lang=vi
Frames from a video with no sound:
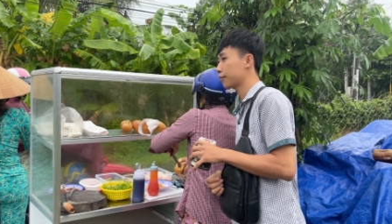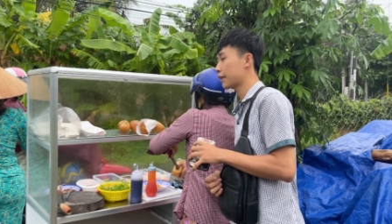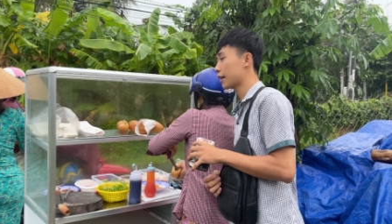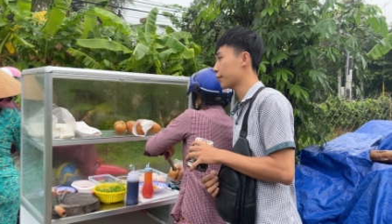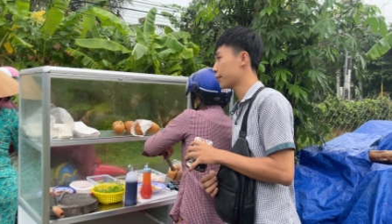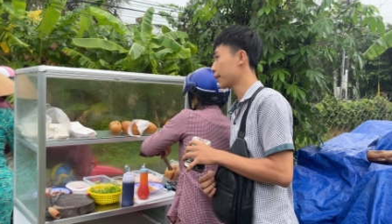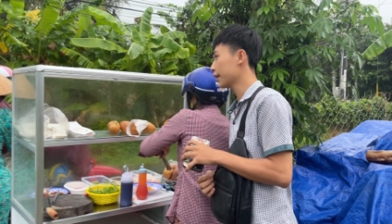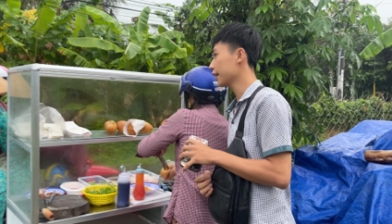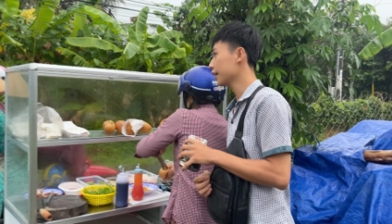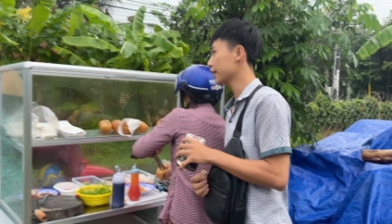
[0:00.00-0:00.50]
Nên
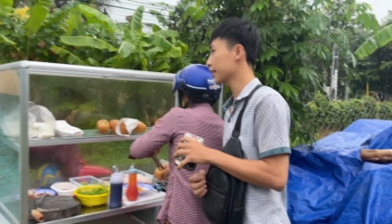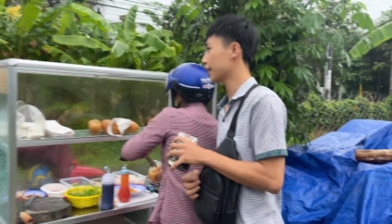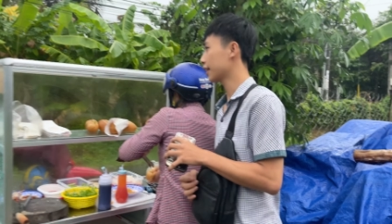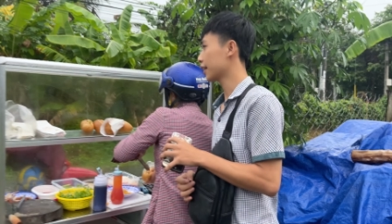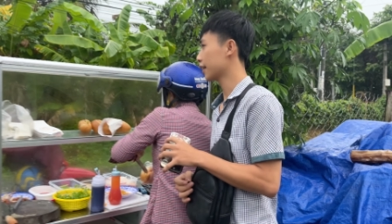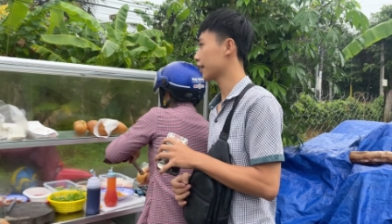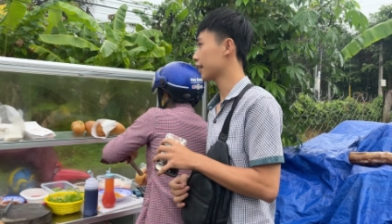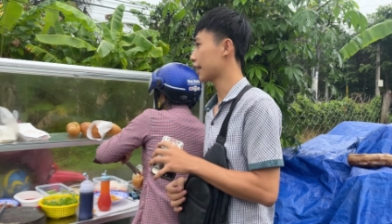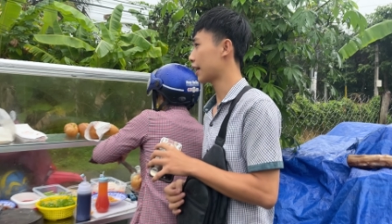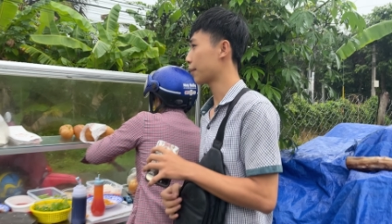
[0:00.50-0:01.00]
mấy
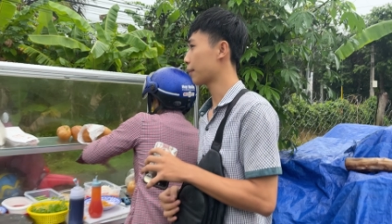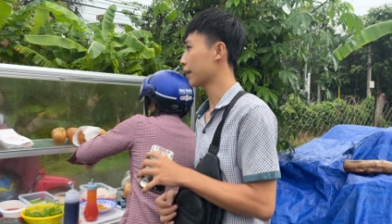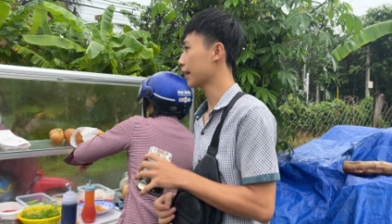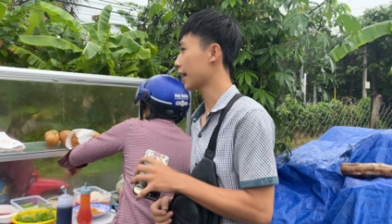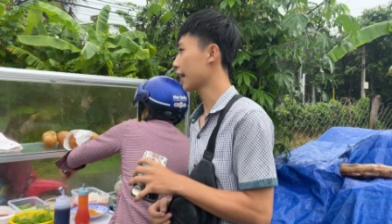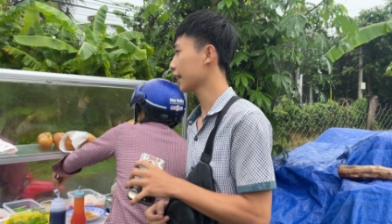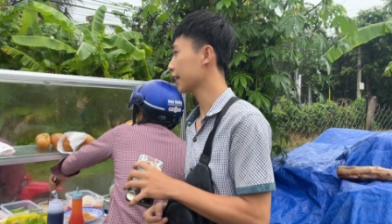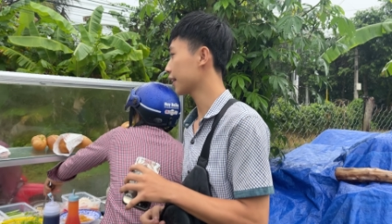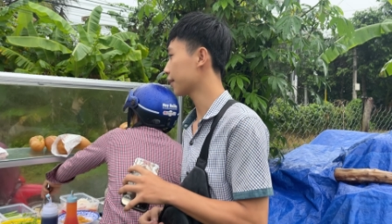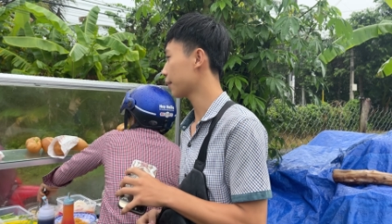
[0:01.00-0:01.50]
nào bán
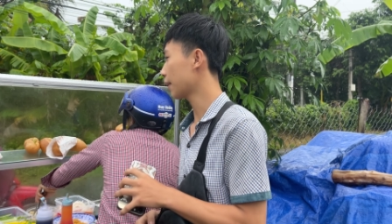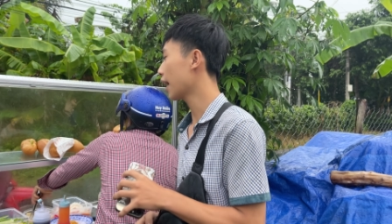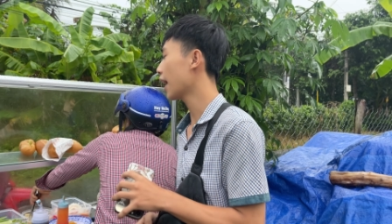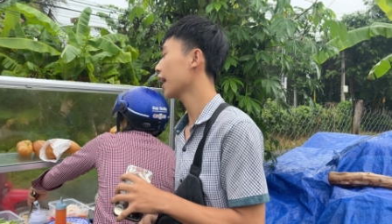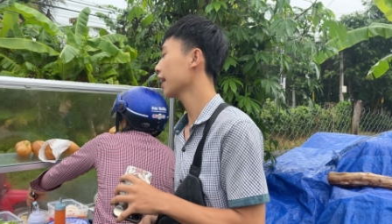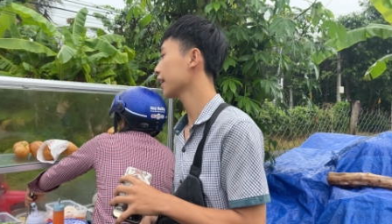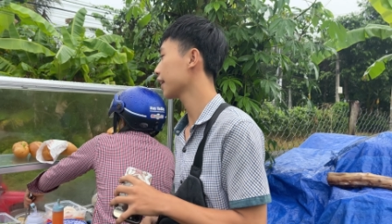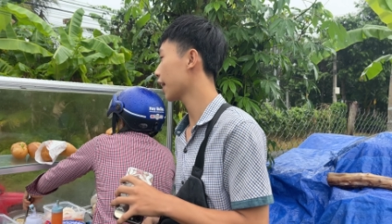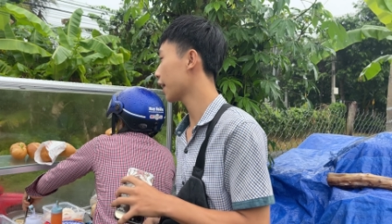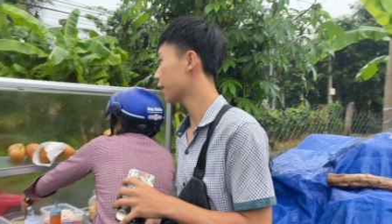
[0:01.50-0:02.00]
đất bán
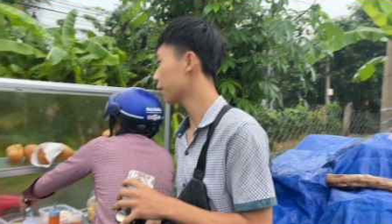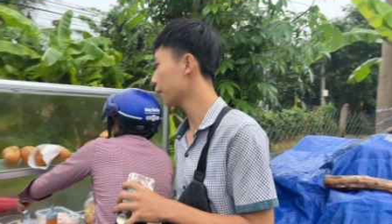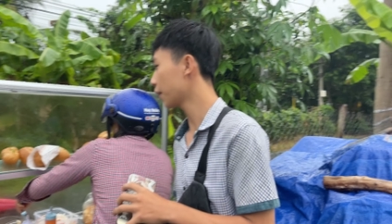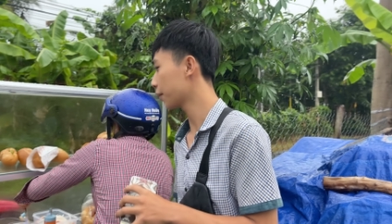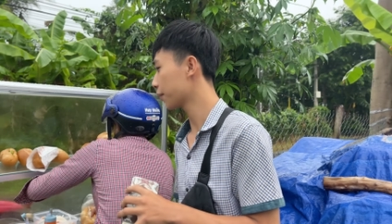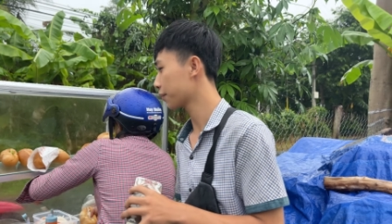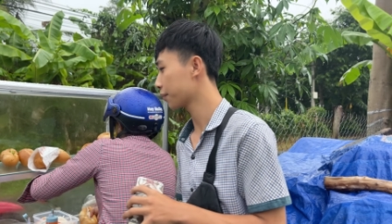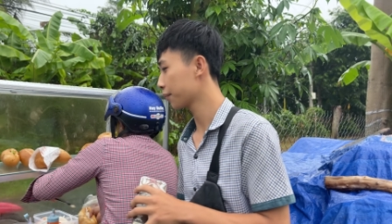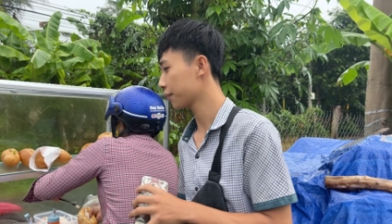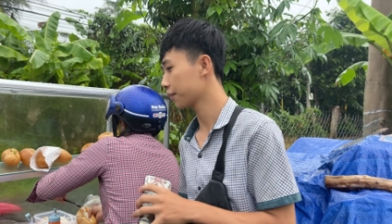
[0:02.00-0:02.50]
hết về đúng
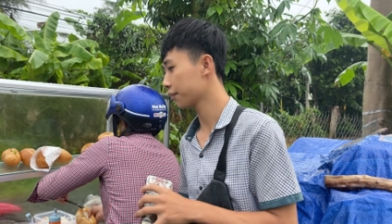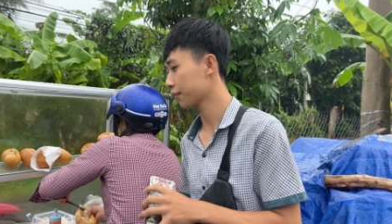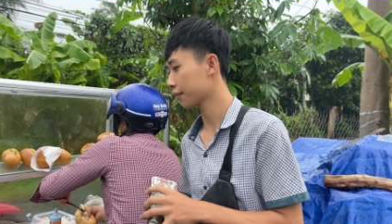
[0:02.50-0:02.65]
không? Ừ.